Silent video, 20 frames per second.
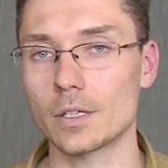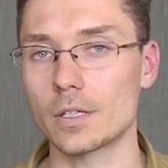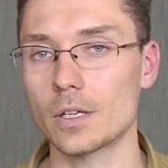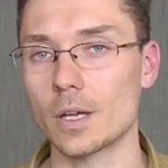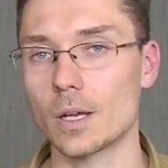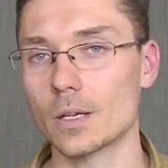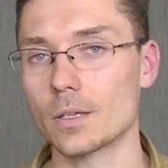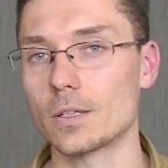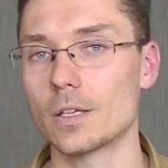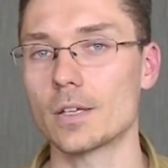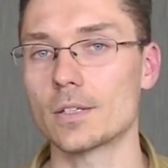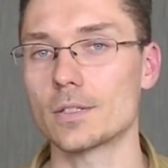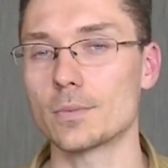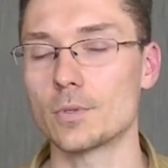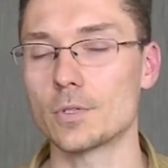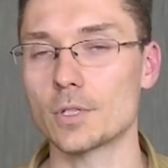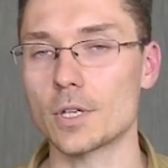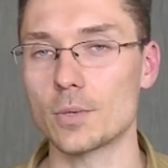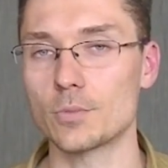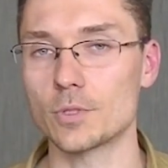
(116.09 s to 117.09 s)
jak ja
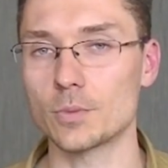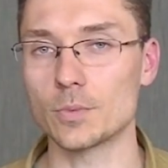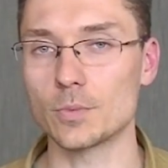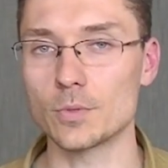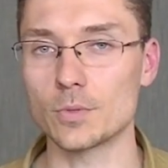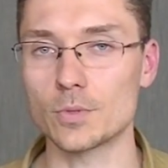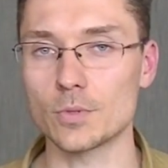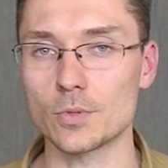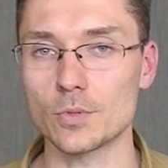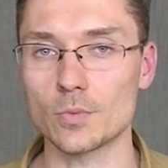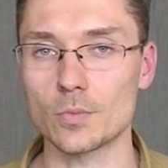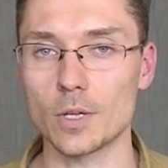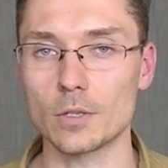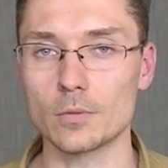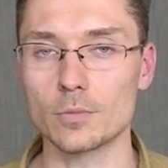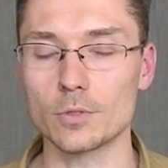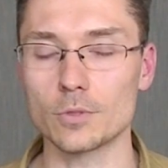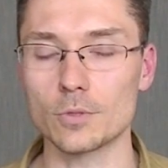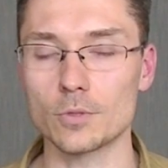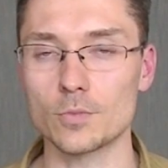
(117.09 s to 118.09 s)
zamierzałem, żeby był
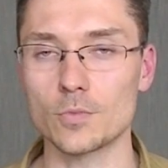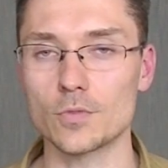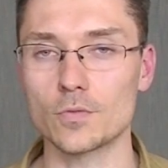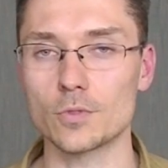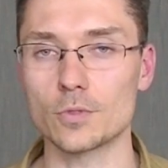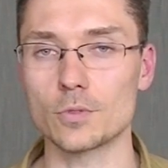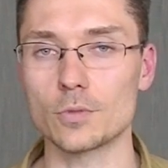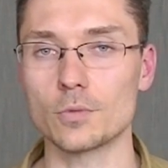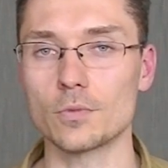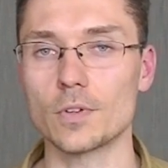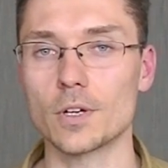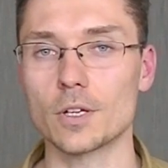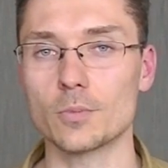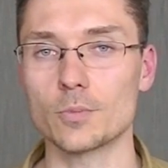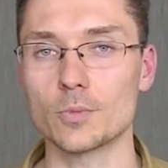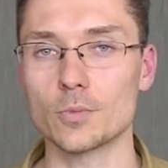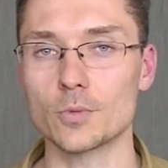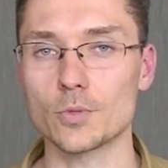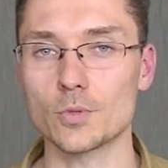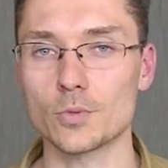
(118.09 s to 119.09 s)
zrozumiany, by ktoś mi zwrócił uwagę
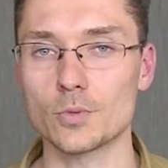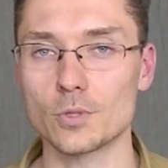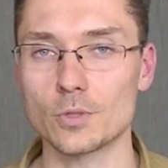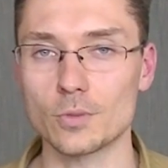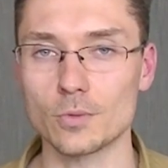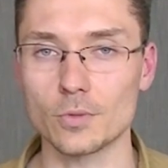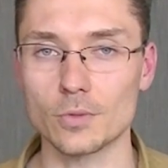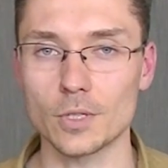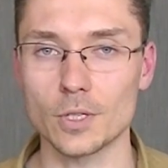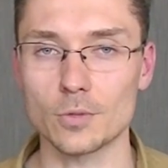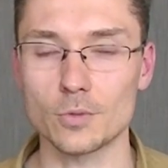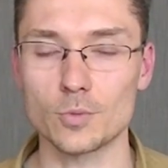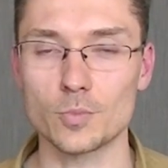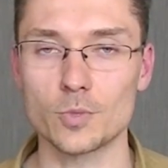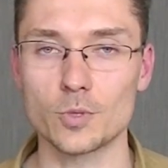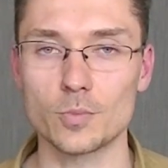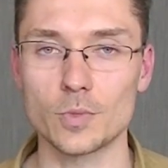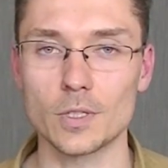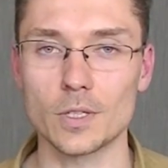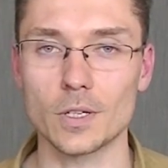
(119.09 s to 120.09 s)
po prostu, że to jakoś
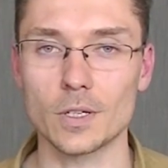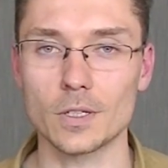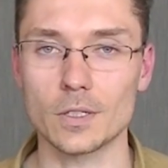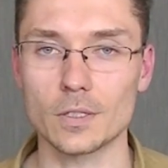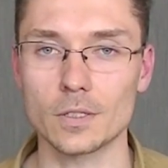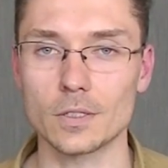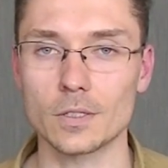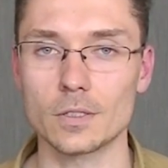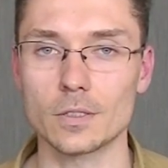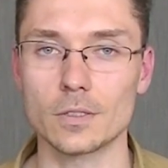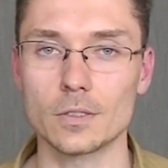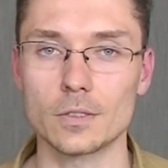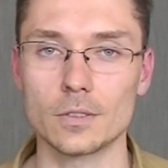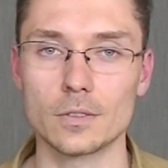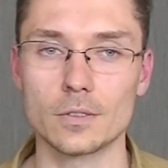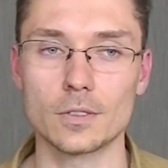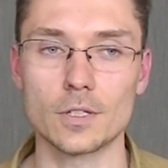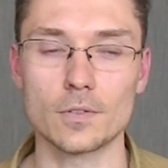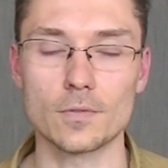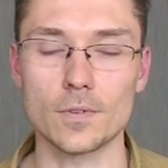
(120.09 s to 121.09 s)
brzmi tak e,
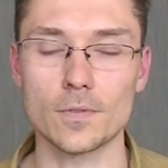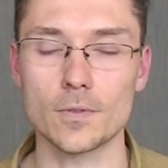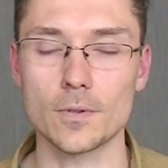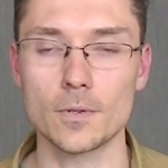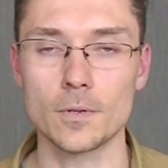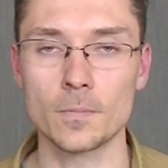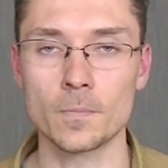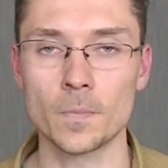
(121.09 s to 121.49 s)
nerwowo.